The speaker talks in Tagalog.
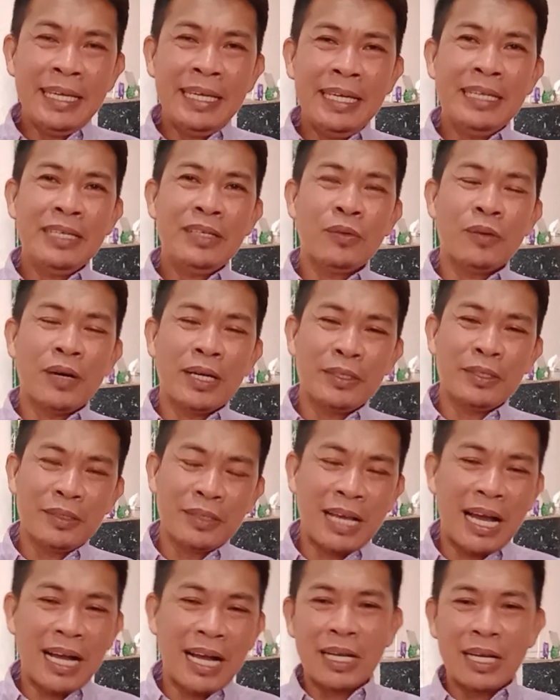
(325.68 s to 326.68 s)
hearing, kung
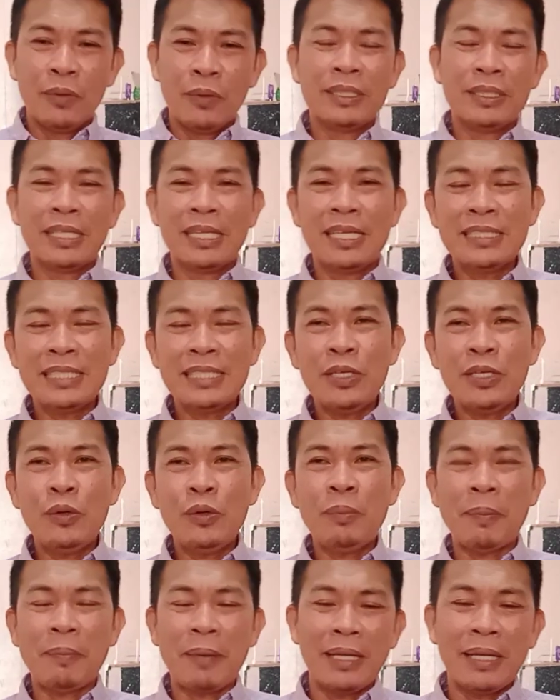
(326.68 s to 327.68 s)
ano yung gagawin nila
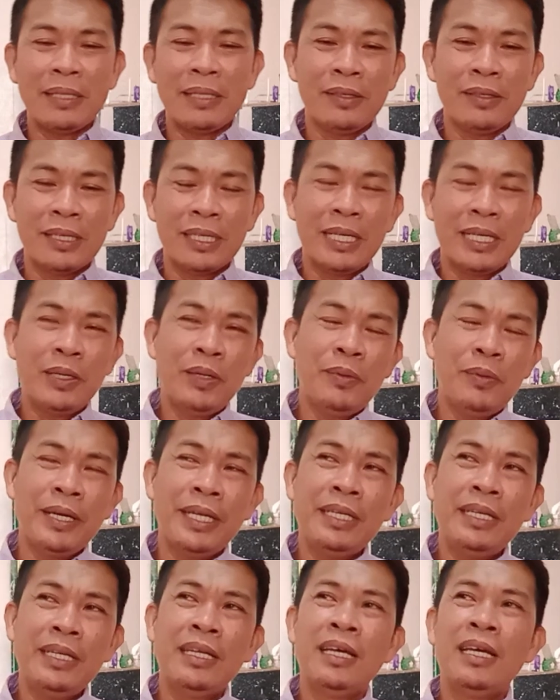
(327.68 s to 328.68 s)
sa'yo, paano nila
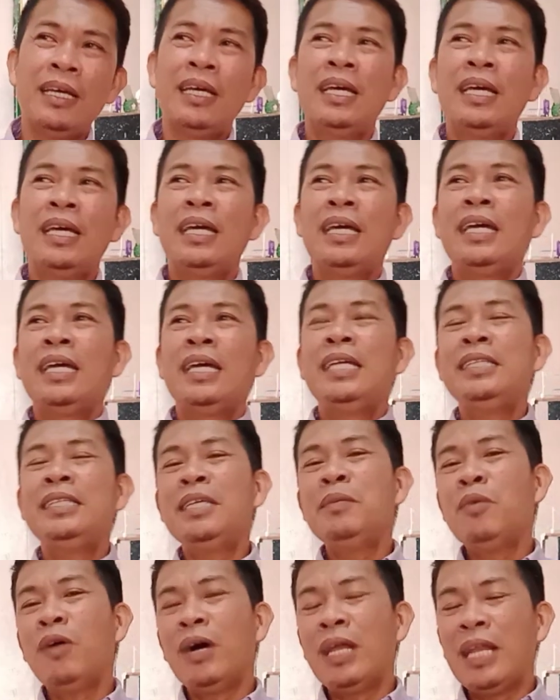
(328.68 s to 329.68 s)
gagawin,
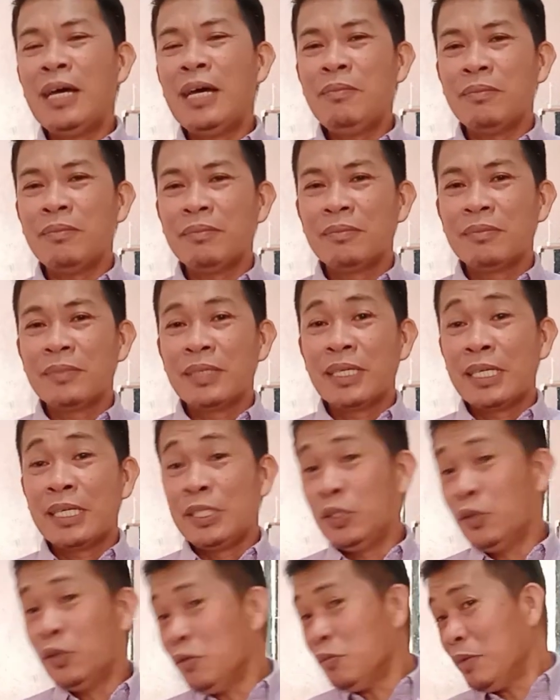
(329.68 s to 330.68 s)
hindi mo alam
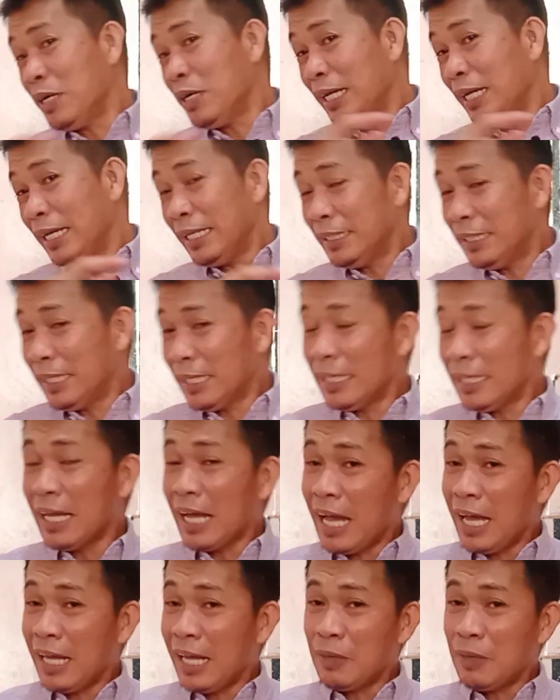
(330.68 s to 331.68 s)
yung mga elder
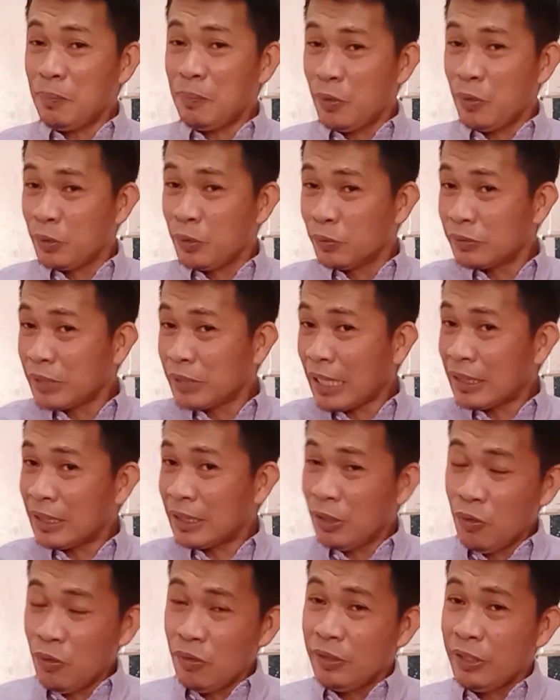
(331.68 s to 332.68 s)
na kaharap mo, yung
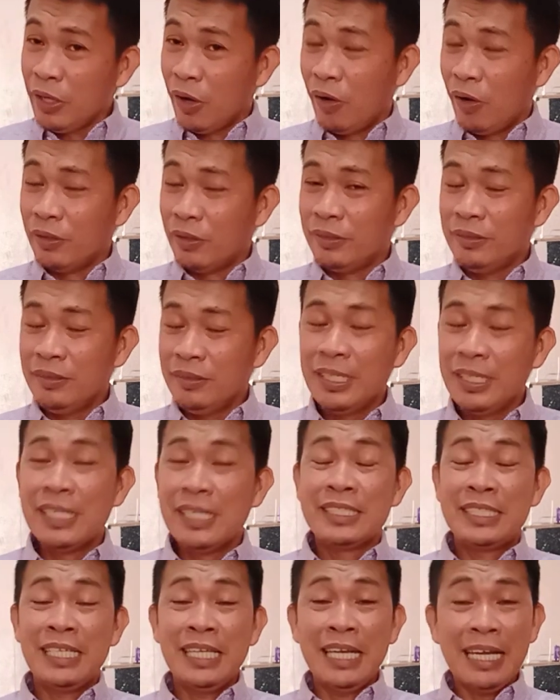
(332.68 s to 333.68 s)
tatlong yon,
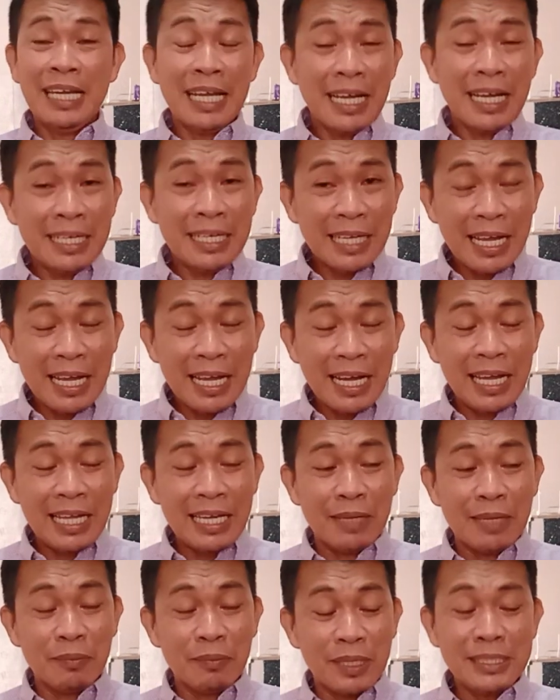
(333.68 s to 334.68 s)
sila lang ang
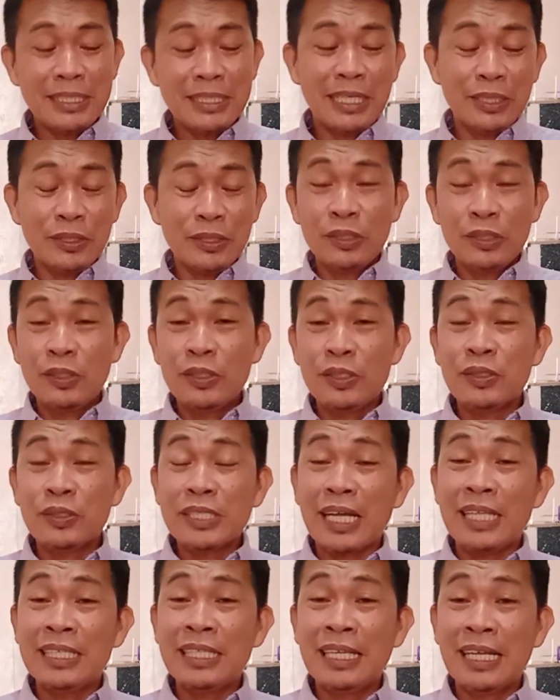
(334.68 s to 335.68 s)
nakakaalam kasi
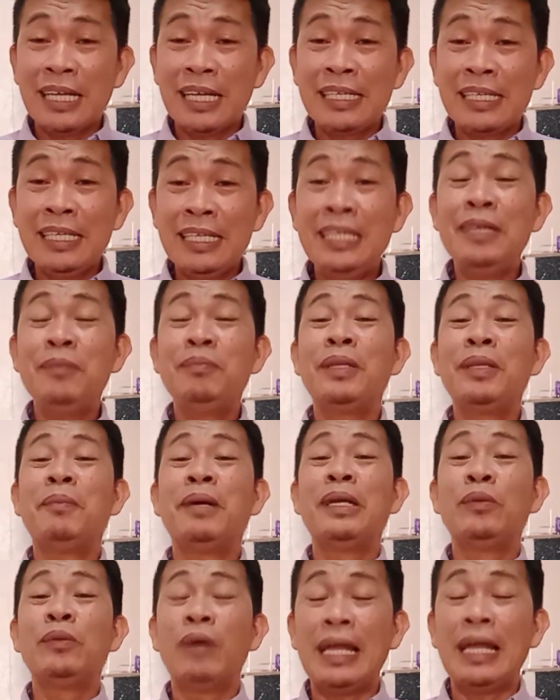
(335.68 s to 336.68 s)
nandoon yung sa kanilang
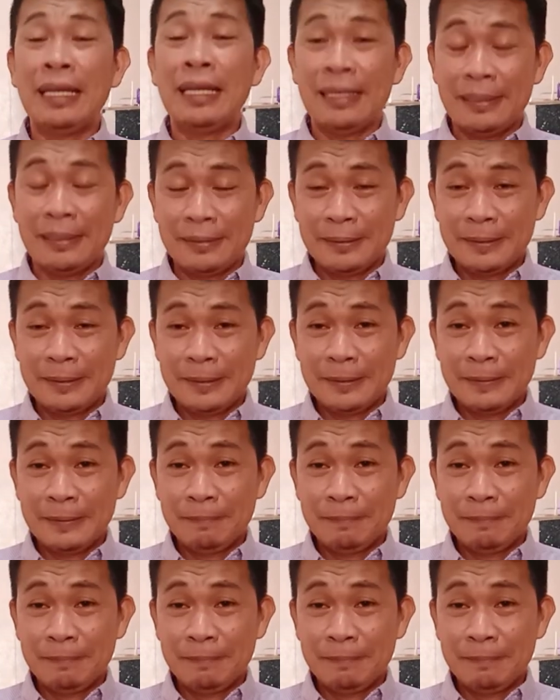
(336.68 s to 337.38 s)
lihim na manual.